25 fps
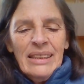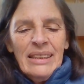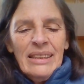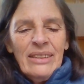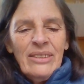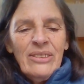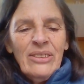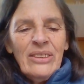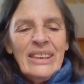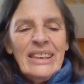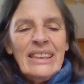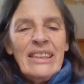
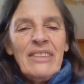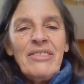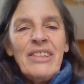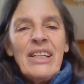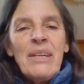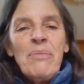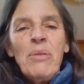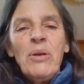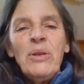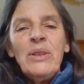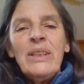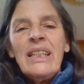Donc c'est
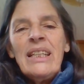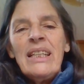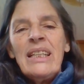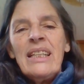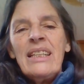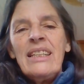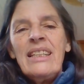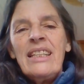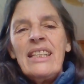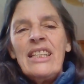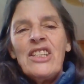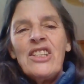vraiment
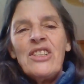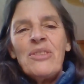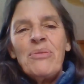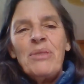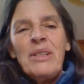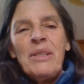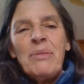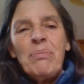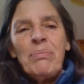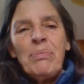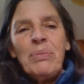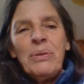des,
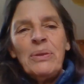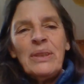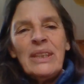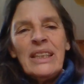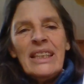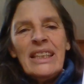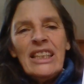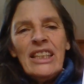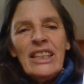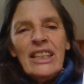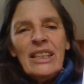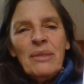
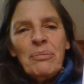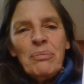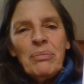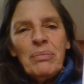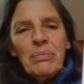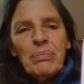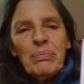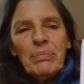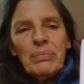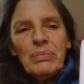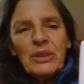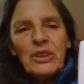petits
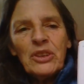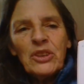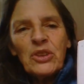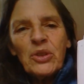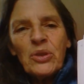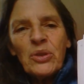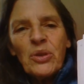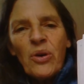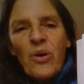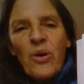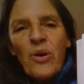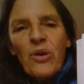
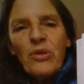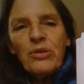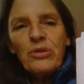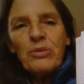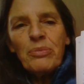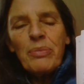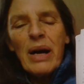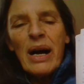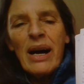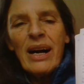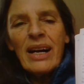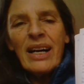strophes,
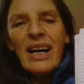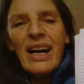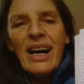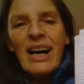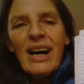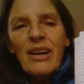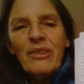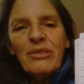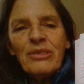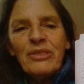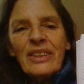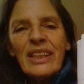
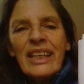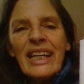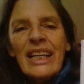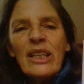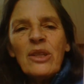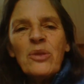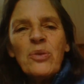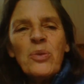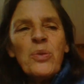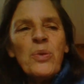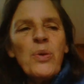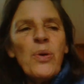paragraphes très
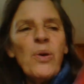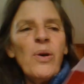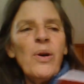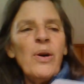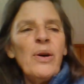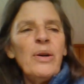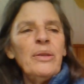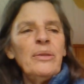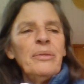courts